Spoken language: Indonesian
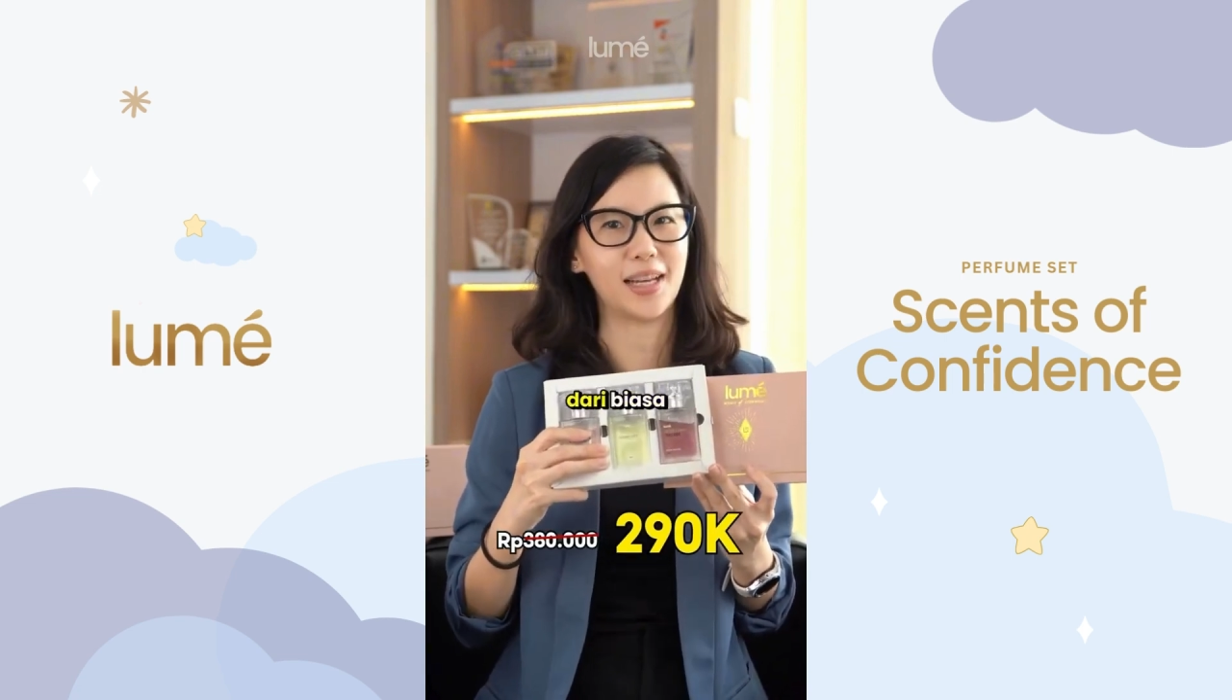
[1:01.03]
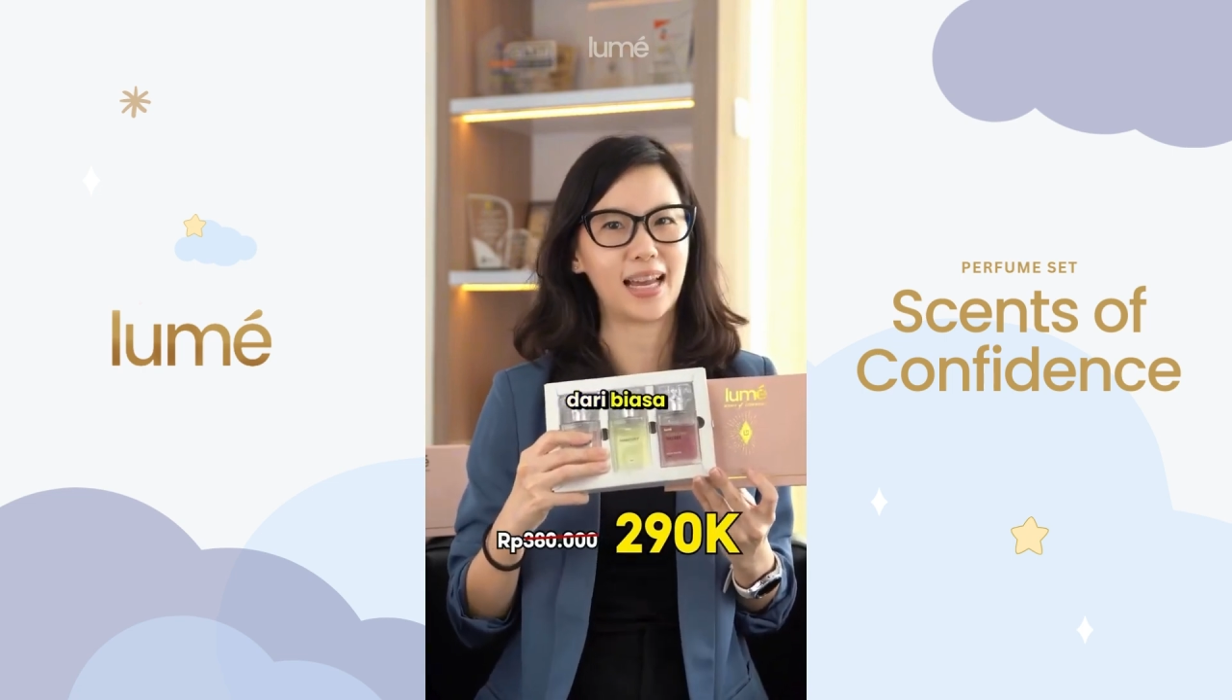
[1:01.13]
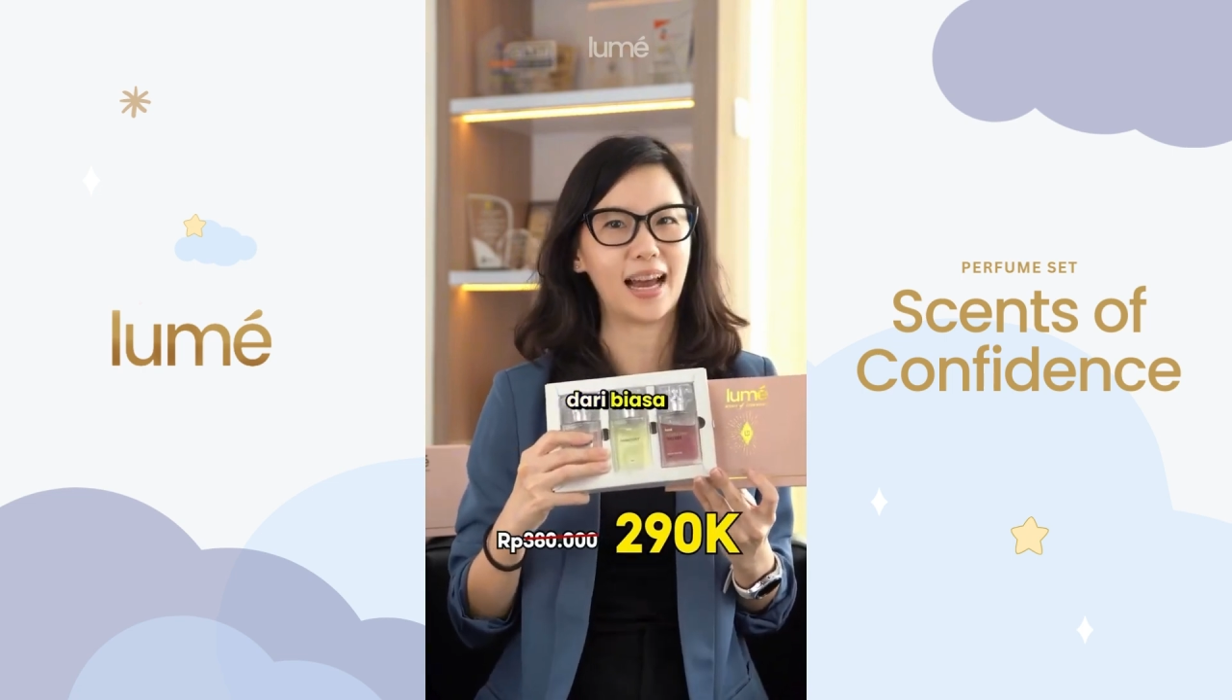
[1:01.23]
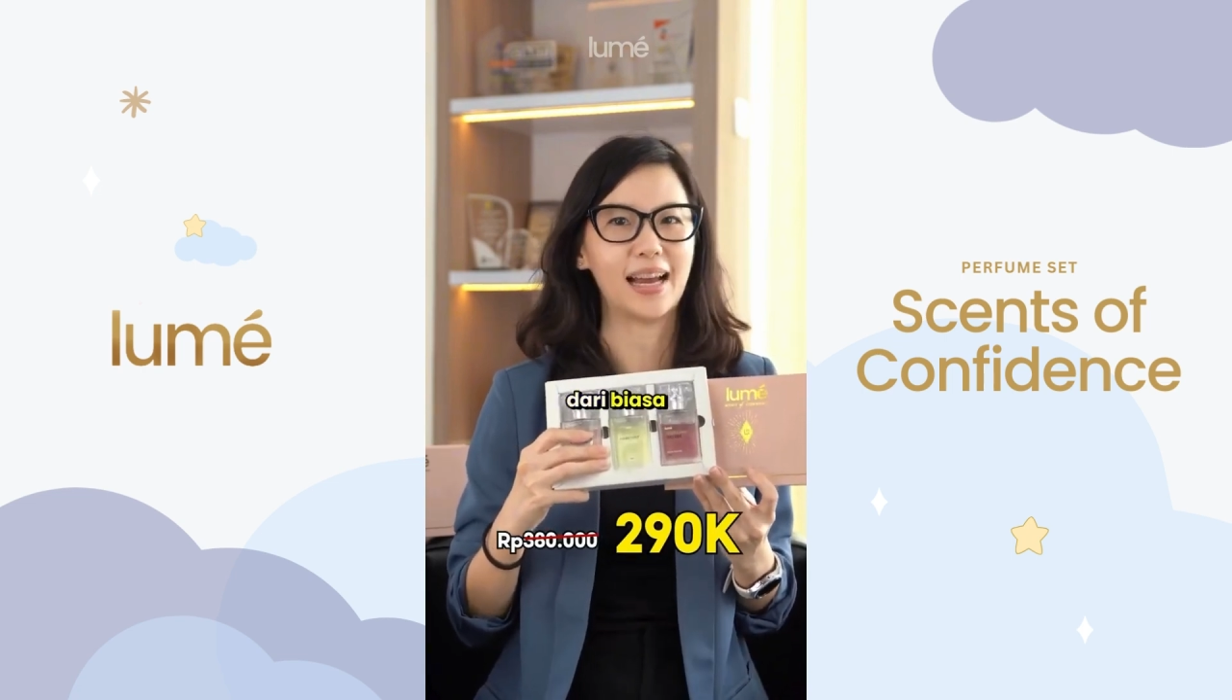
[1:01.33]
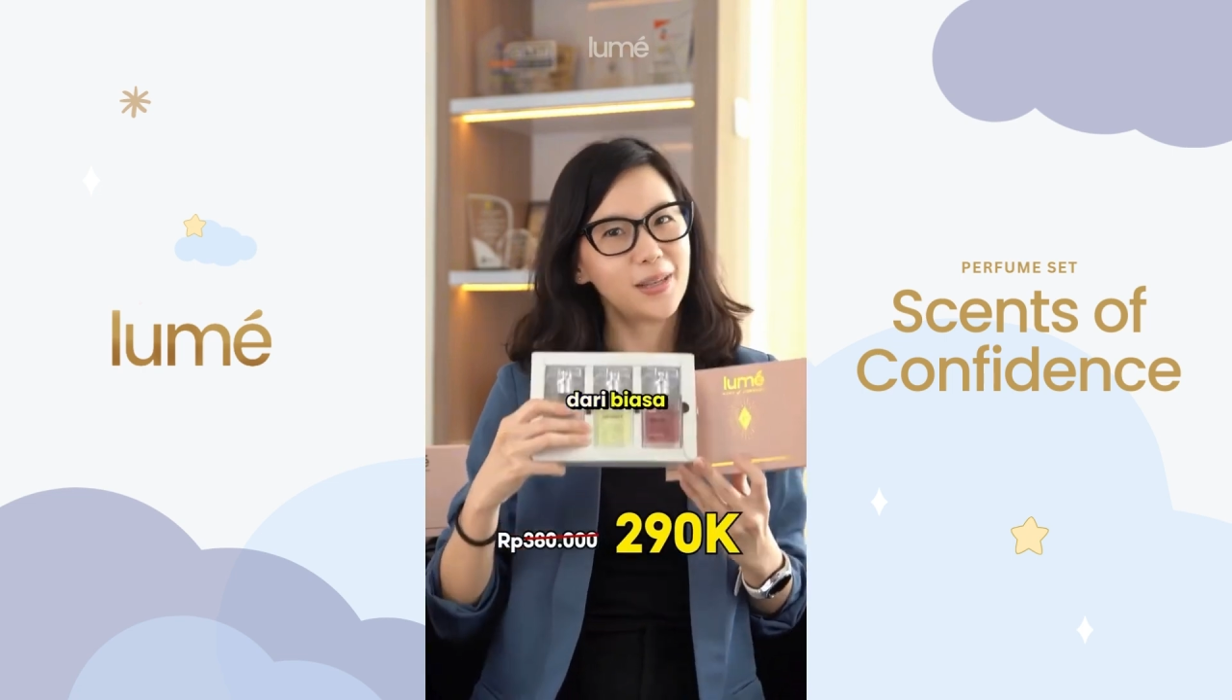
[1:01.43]

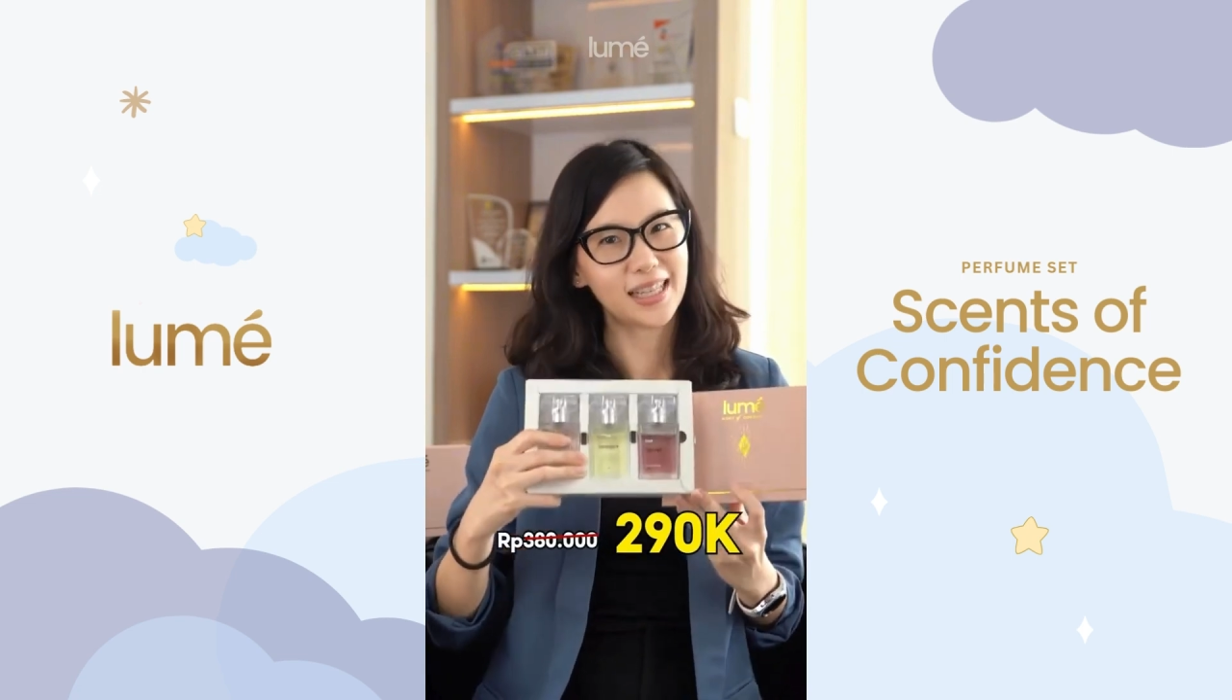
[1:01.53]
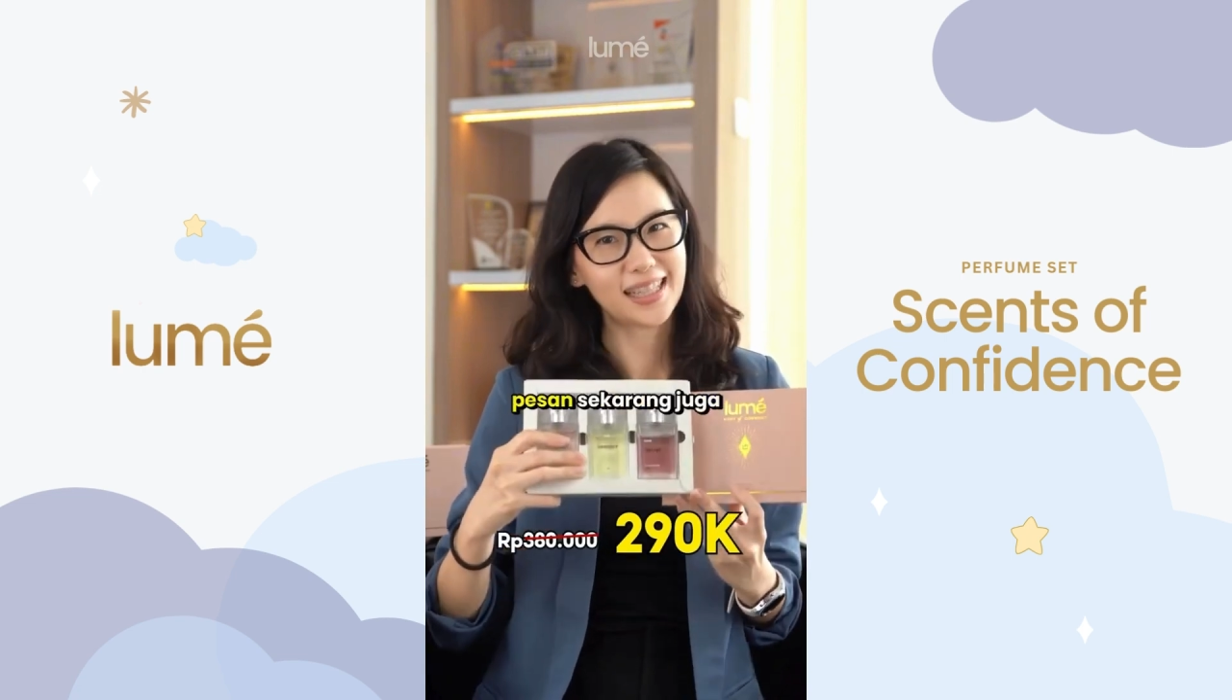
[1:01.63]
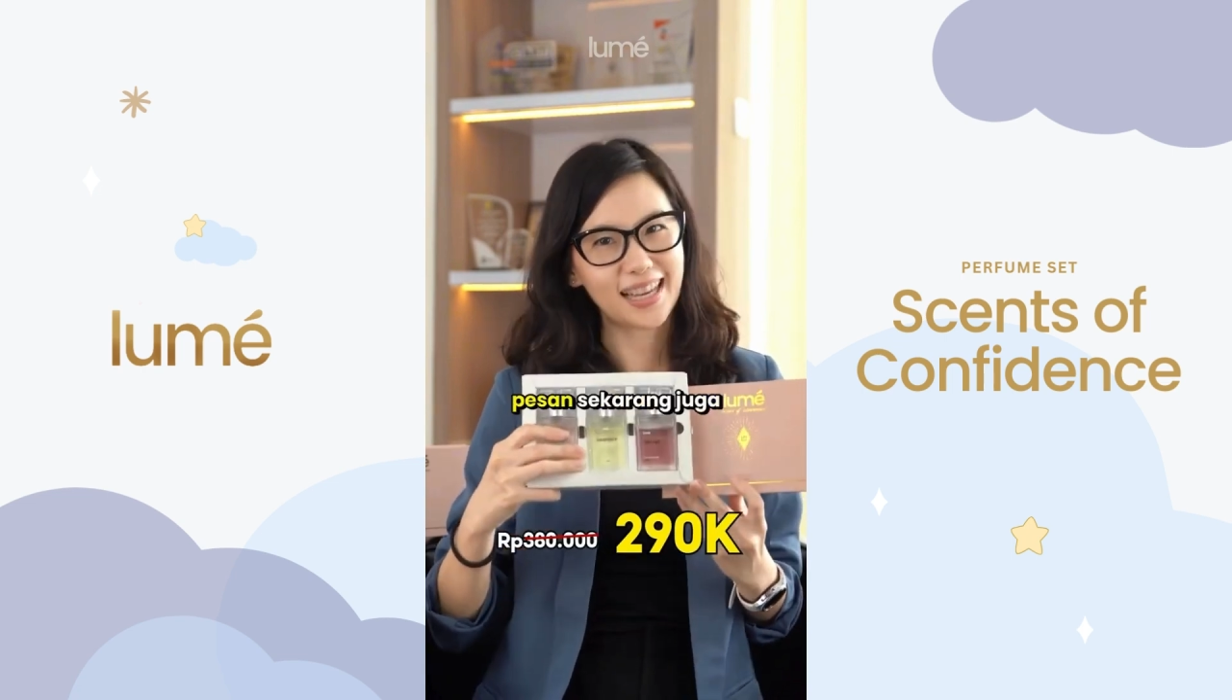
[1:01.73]
dari biasa.